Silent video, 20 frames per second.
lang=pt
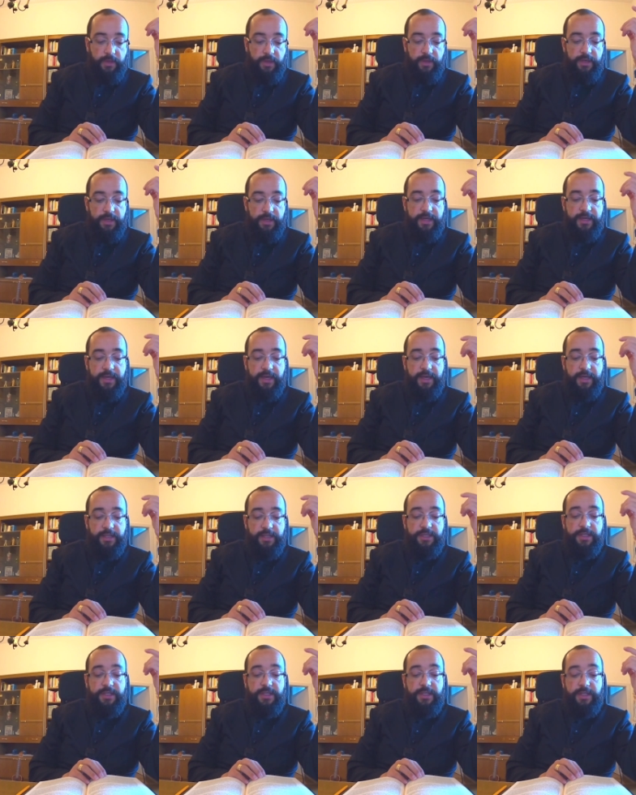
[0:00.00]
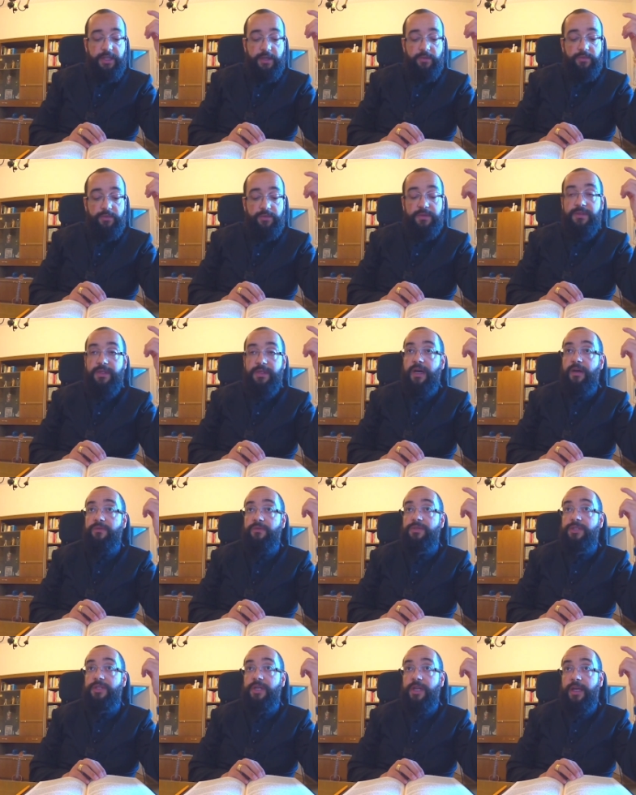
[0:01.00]
E quem te deu tal
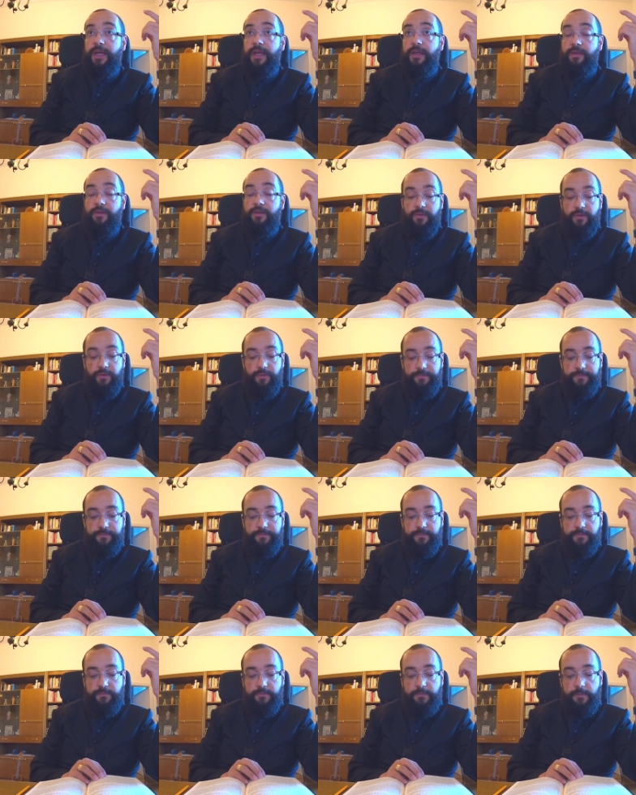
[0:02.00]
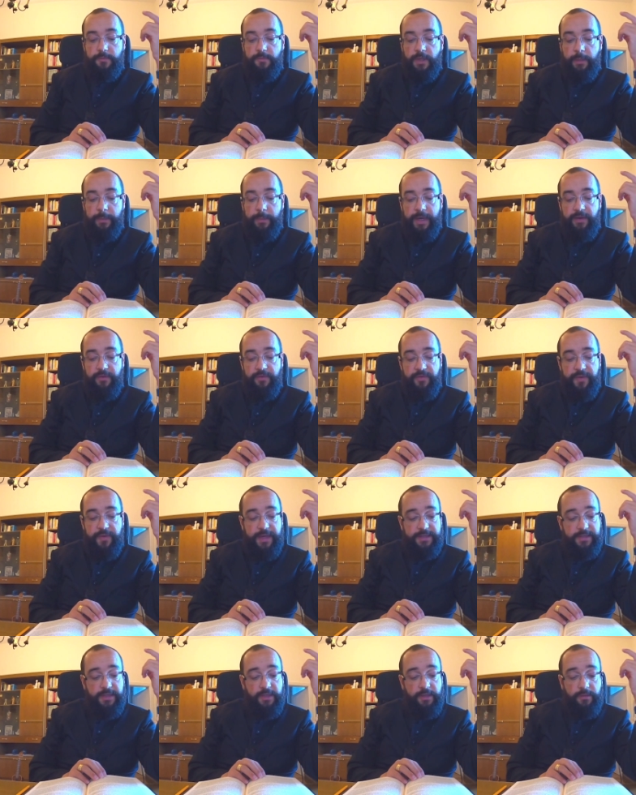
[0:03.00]
direito?"
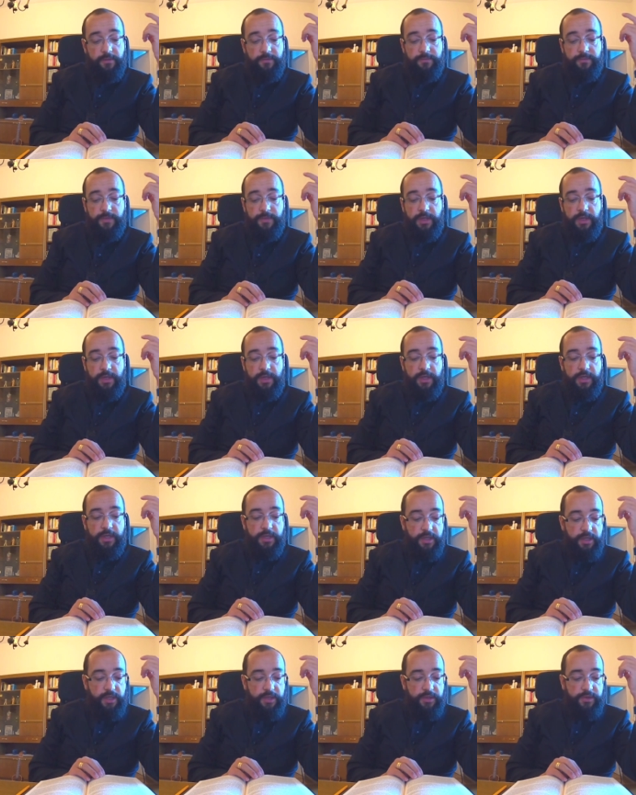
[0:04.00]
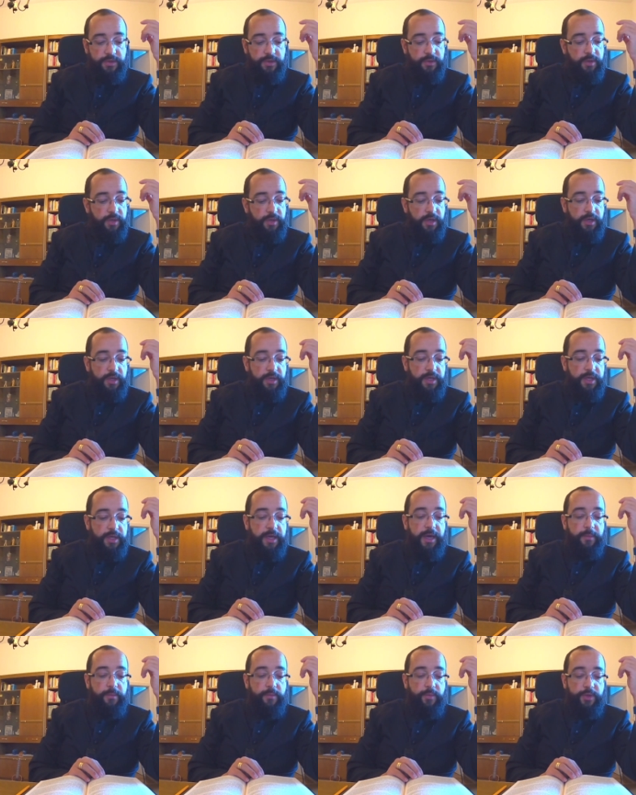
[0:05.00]
Manifestam nisso que
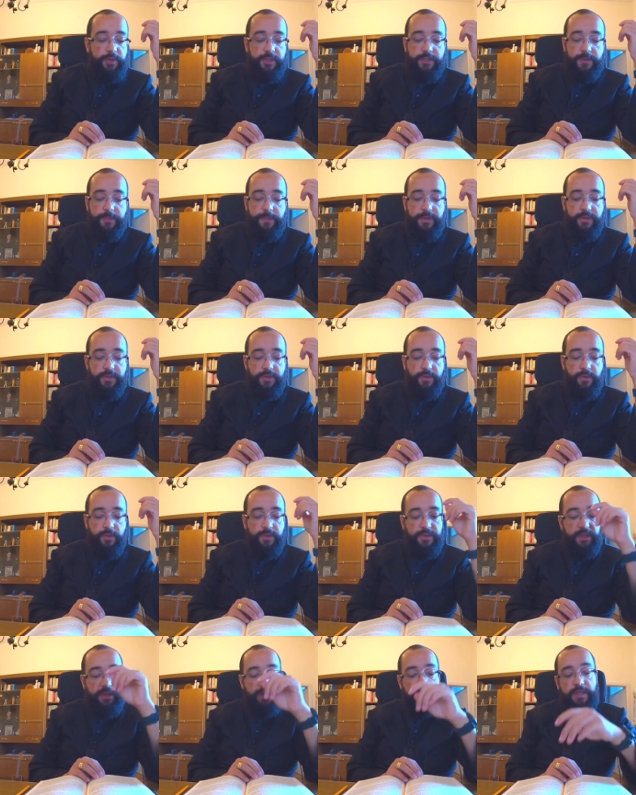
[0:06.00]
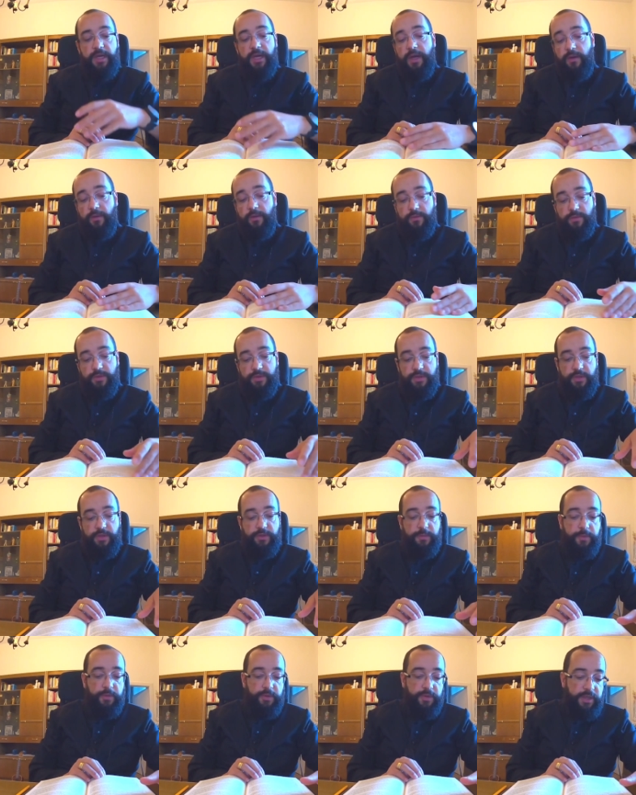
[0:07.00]
há muitas pessoas que dão os
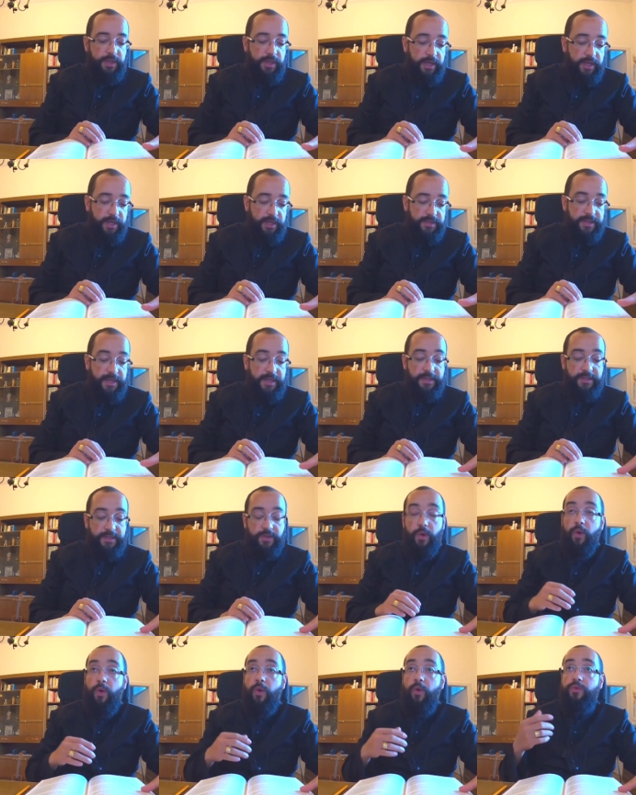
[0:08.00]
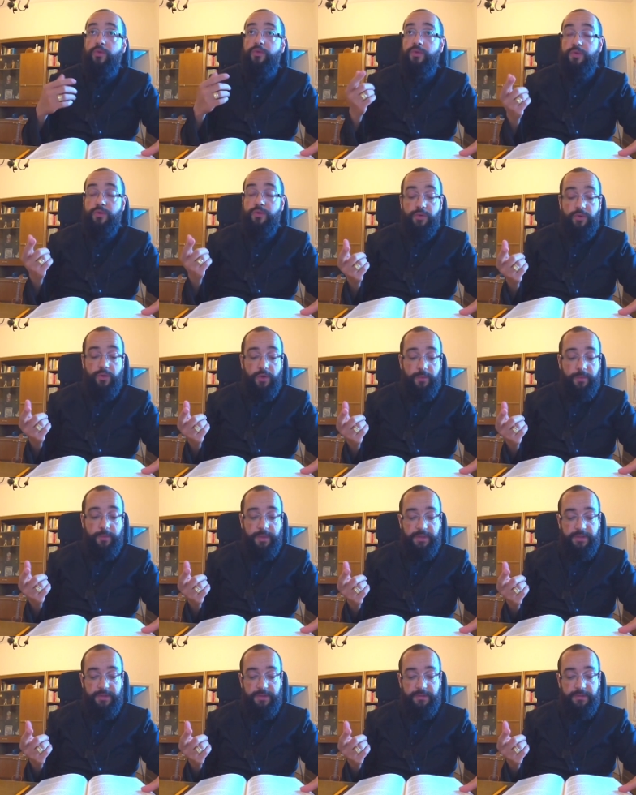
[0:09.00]
seus poderes a outros homens,